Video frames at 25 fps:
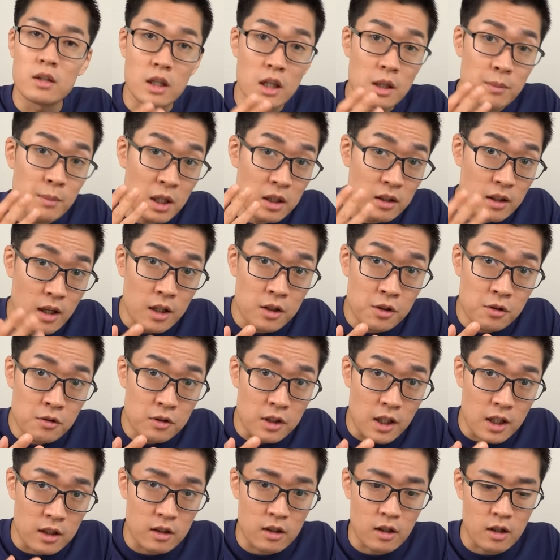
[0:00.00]
で今何
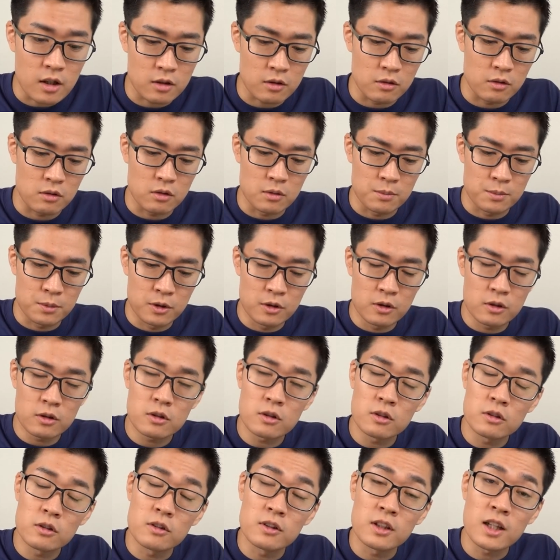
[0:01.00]
をやったかというと
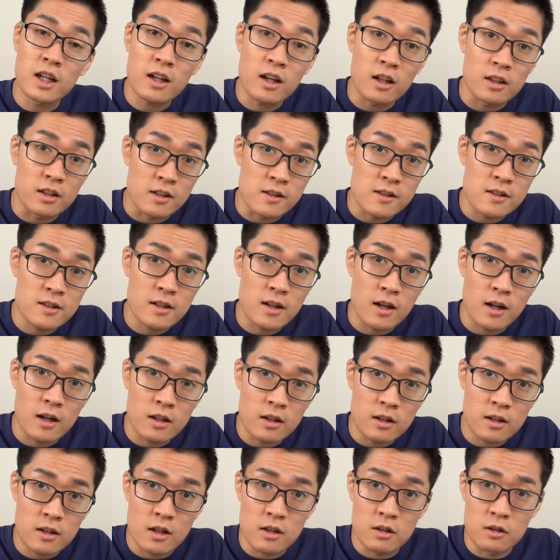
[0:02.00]
プルートの中に使わ
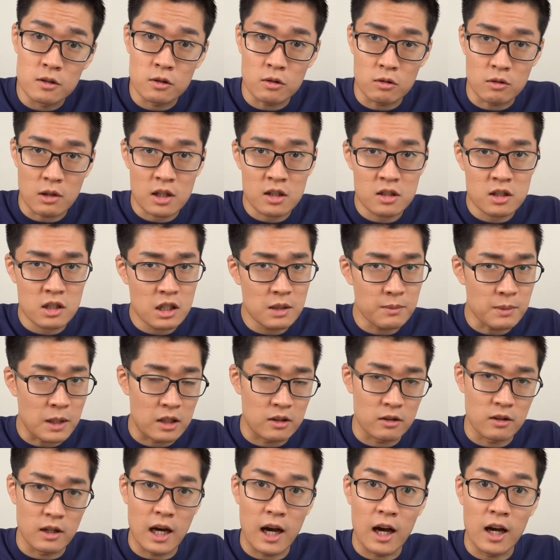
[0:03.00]
れている
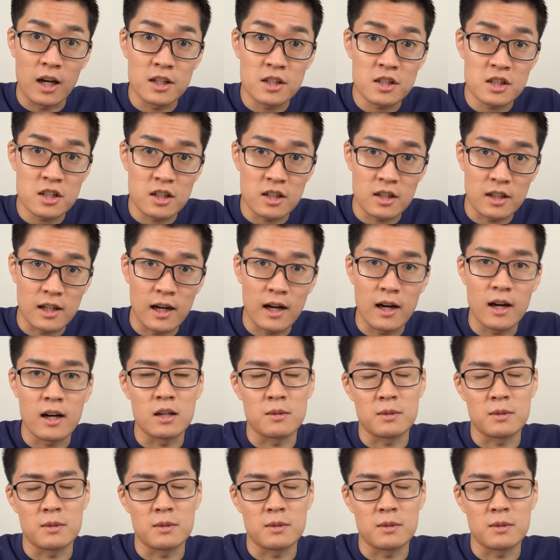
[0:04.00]
トランシーバーの IC があ